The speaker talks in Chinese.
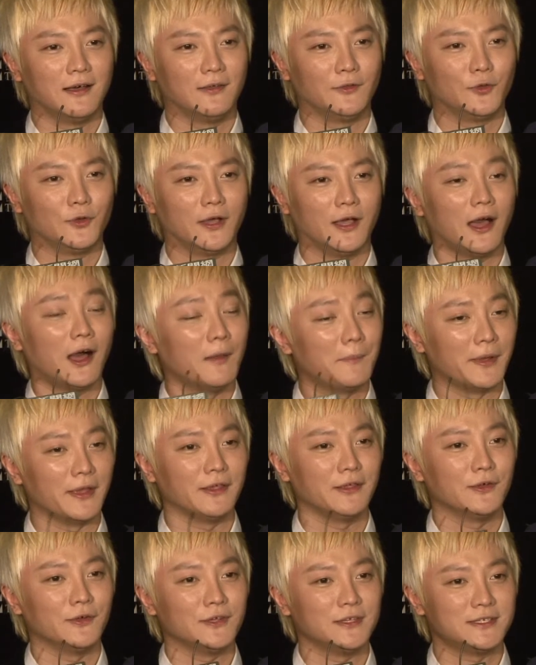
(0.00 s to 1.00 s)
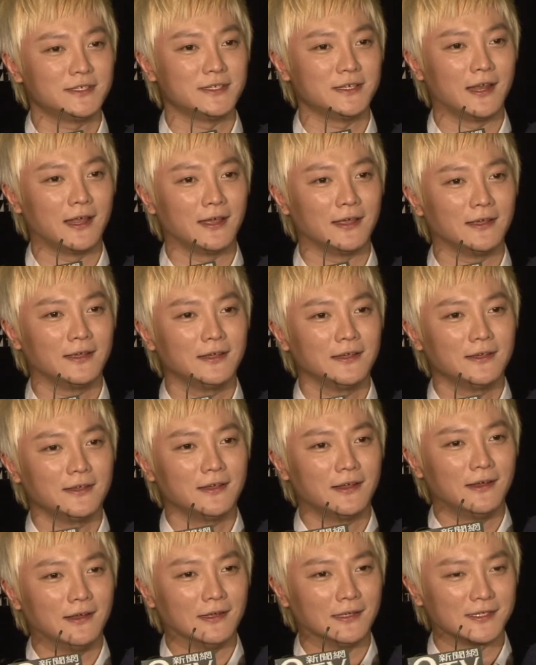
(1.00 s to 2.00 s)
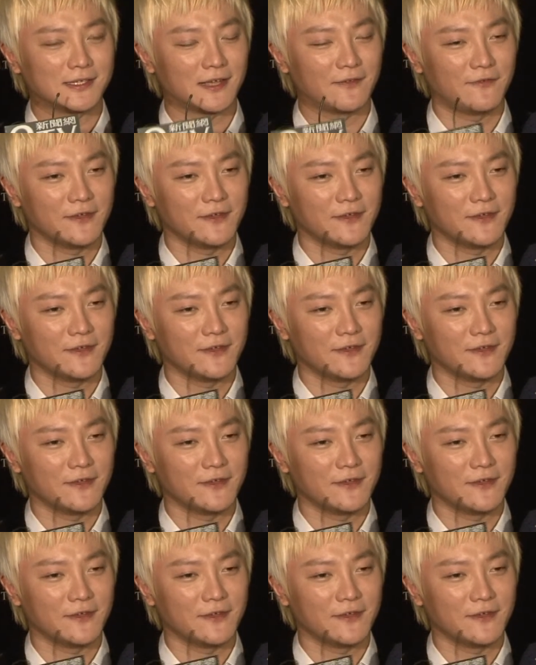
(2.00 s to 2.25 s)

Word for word: 很多很好朋友一起来啊